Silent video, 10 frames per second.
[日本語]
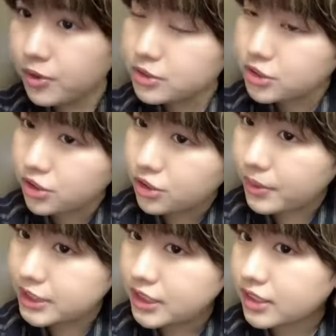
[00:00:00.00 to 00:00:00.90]
うちょい伸
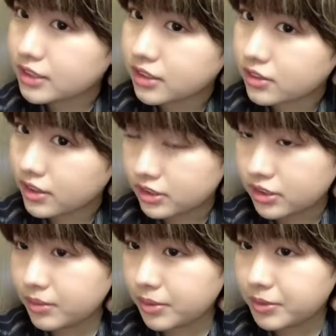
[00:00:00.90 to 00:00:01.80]
ばしたいですけどね、ちょっと
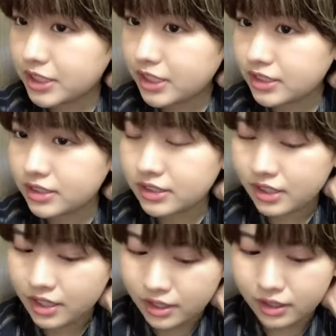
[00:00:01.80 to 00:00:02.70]
今短すぎ
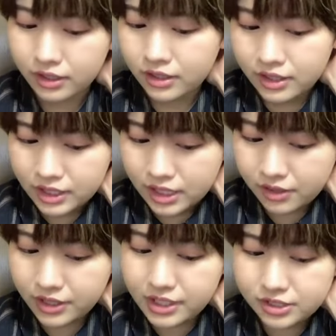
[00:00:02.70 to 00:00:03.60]
て可
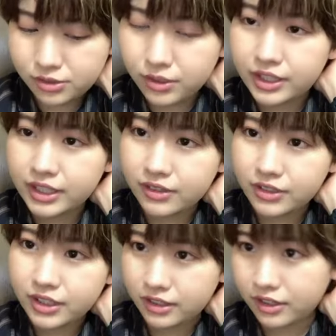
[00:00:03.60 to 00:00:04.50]
愛いショーが似合わ
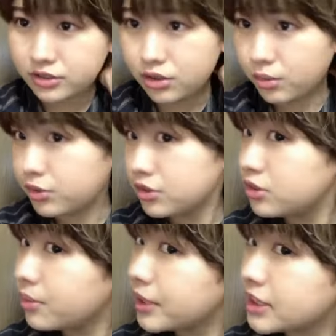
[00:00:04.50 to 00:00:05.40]
ないんで、ちょっともうちょい
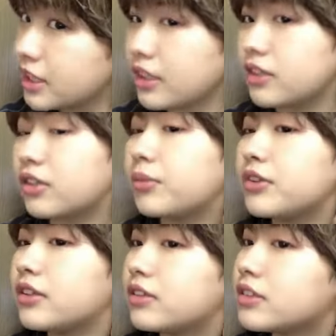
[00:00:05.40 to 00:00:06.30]
伸ばしたいなと思っ
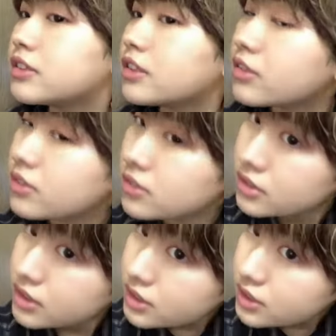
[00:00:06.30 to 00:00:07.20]
てるんですけど、
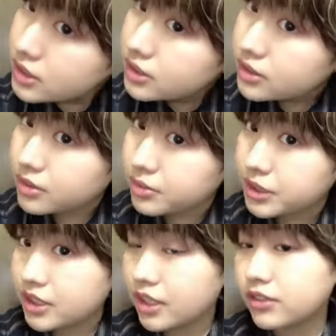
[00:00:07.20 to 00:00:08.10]
でも
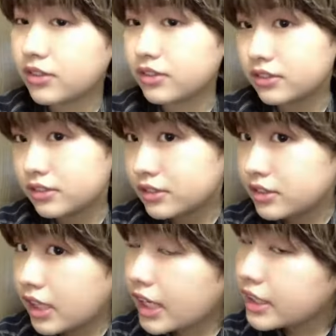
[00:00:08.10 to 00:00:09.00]
短いの
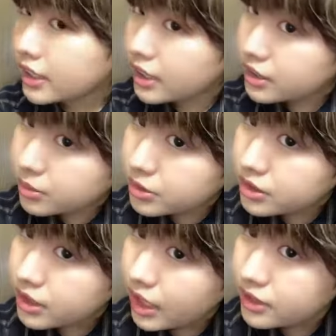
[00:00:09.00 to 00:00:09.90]
ありだなと思って
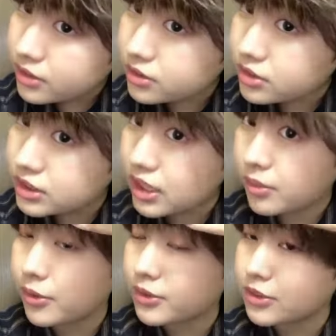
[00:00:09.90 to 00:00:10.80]
る。アイドルとしては
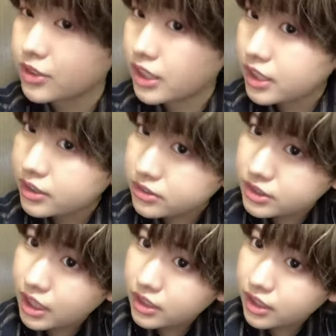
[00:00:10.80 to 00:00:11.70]
もうちょい長くい
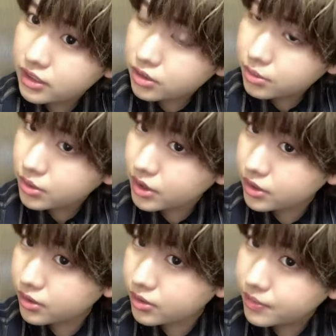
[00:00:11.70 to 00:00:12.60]
たいなと思うけど、